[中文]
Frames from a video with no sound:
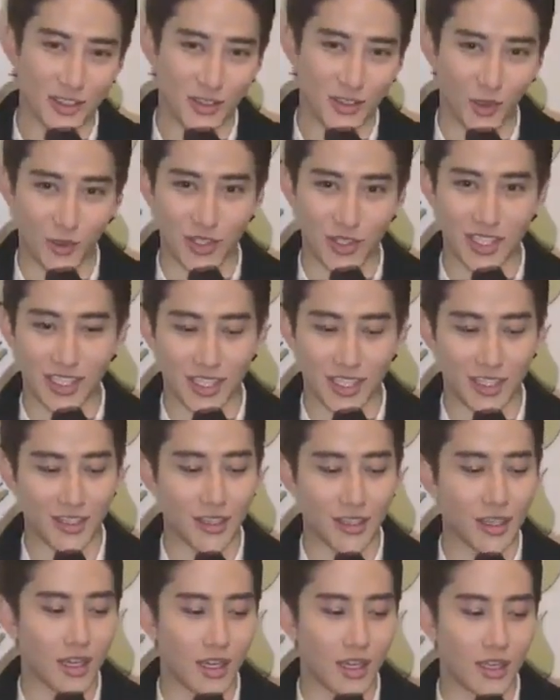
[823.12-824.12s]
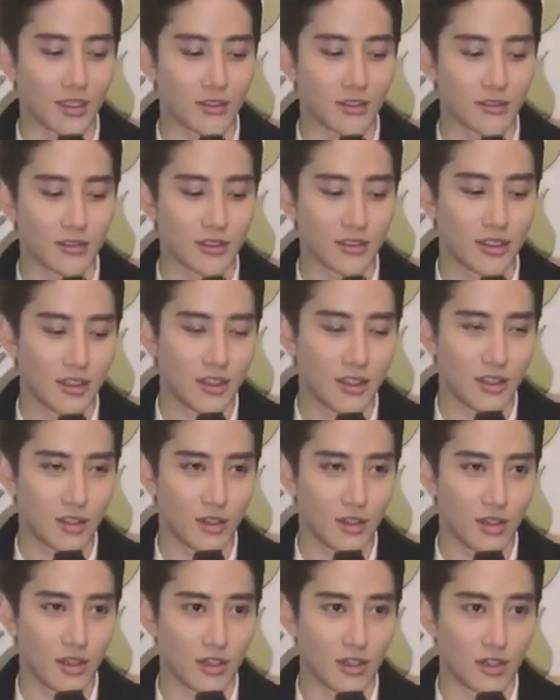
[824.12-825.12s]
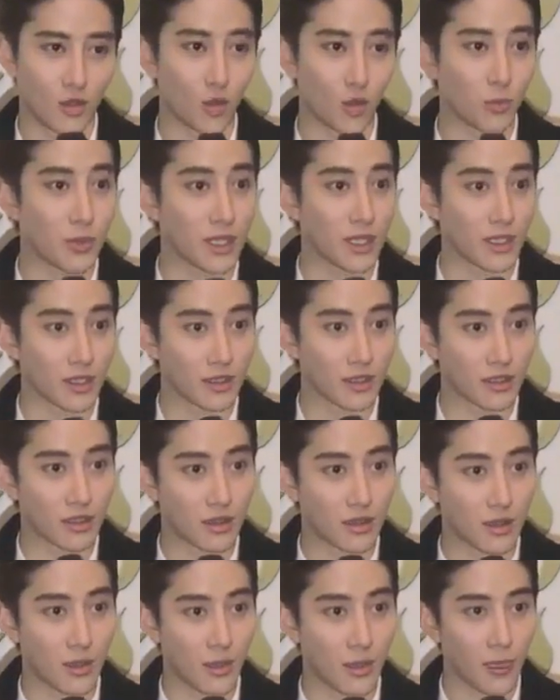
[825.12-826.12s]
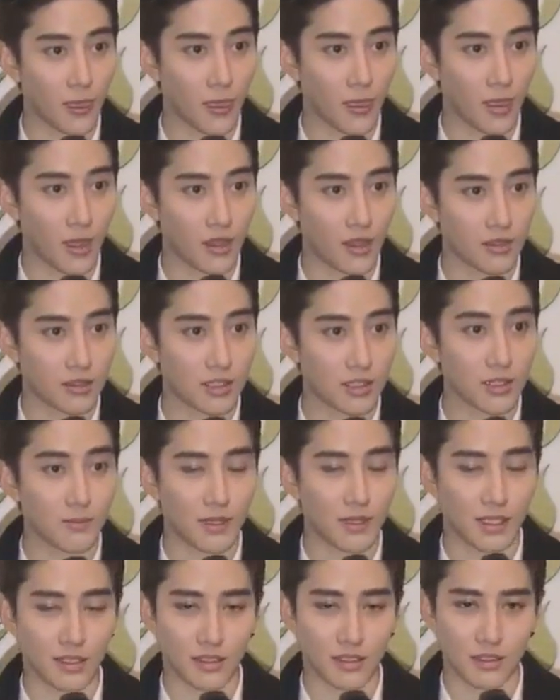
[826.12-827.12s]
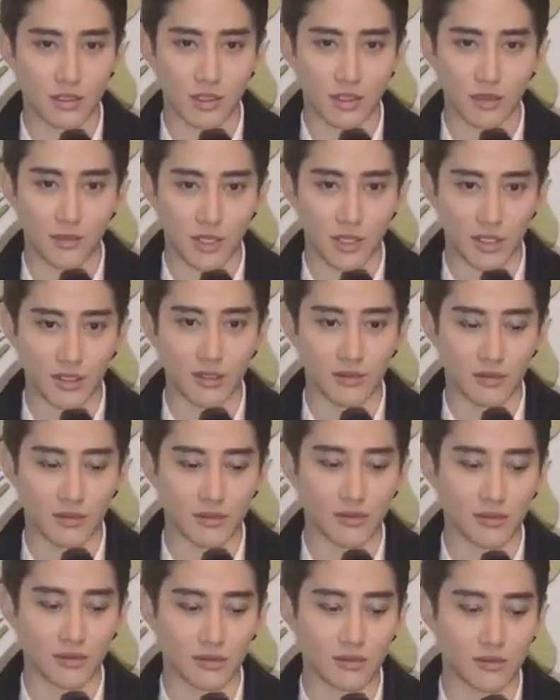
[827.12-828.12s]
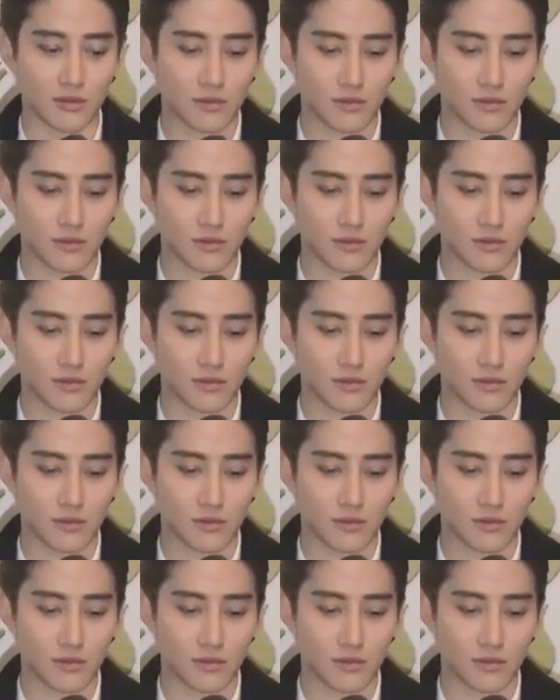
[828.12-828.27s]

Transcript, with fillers: 手机看，呃，录屏，视频，视频，视频，嗯。